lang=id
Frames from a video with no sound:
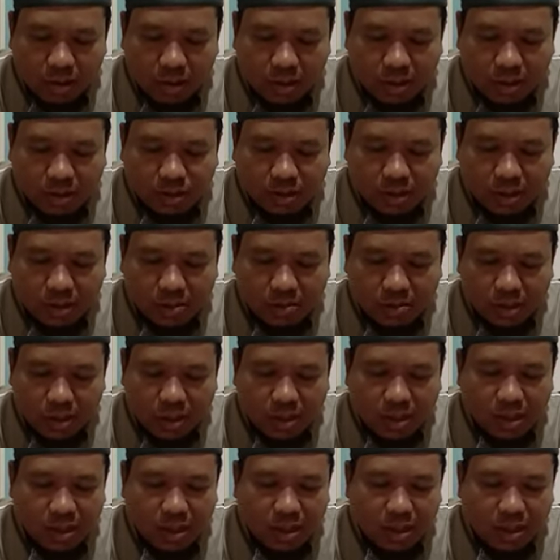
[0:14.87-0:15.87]
Ashhadu an
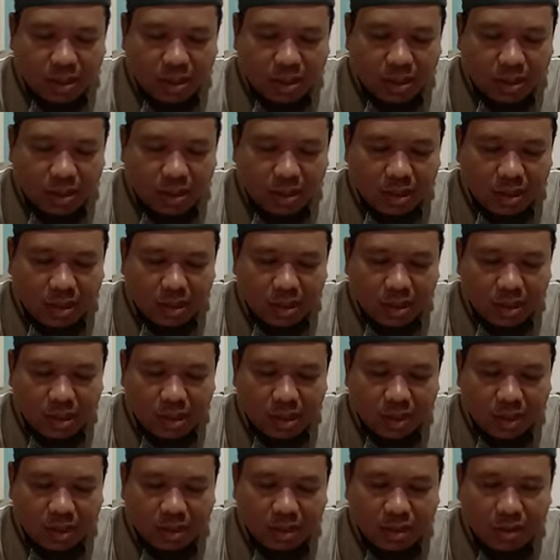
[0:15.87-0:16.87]
la
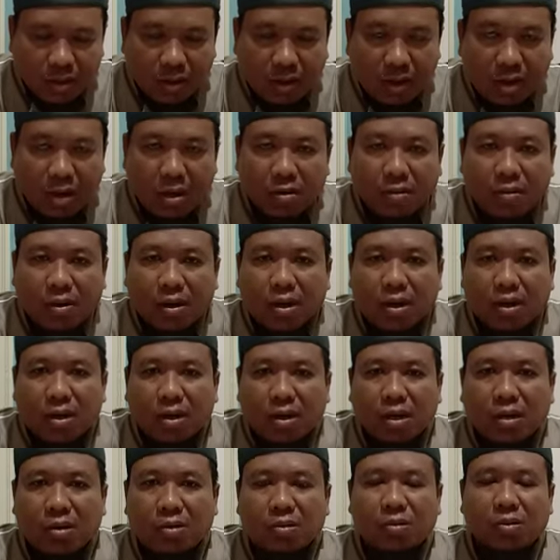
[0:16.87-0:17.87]
ilaha illallah
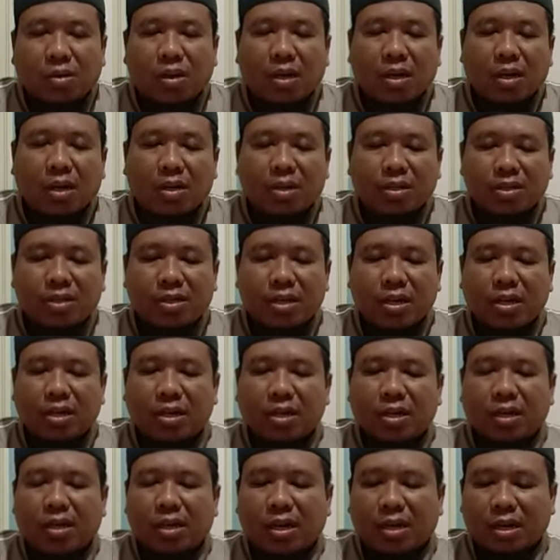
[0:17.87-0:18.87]
wahdahu la
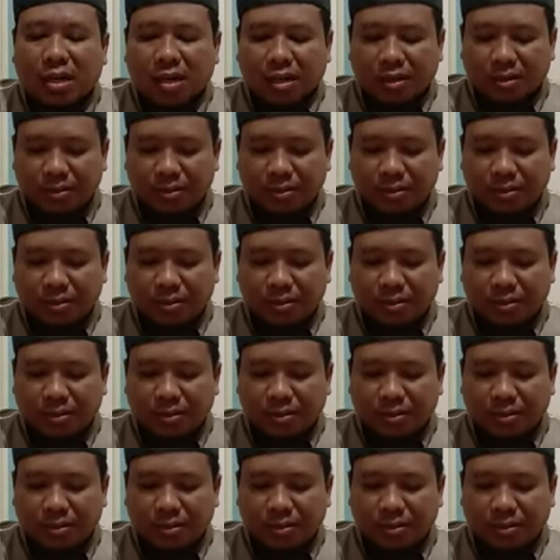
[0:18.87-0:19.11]
syarikalah